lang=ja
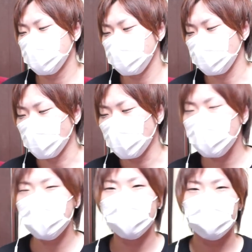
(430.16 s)
ちょっと
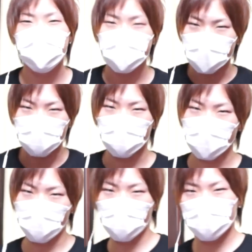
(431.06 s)
本気を見せてやるよ
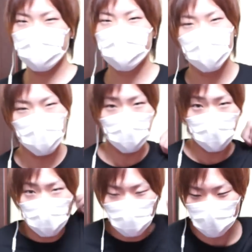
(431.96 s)
俺の
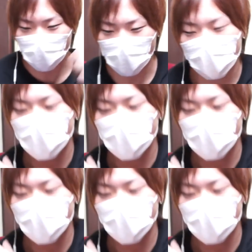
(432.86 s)
俺の本気い